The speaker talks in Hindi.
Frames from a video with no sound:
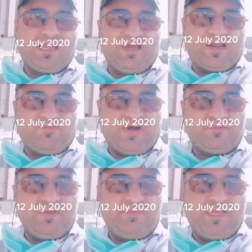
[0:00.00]
के
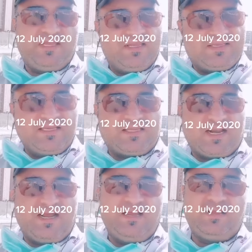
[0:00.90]
अरफात में भी इसी
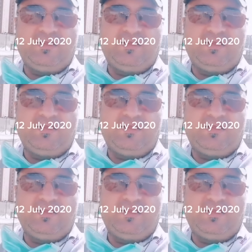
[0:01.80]
तरह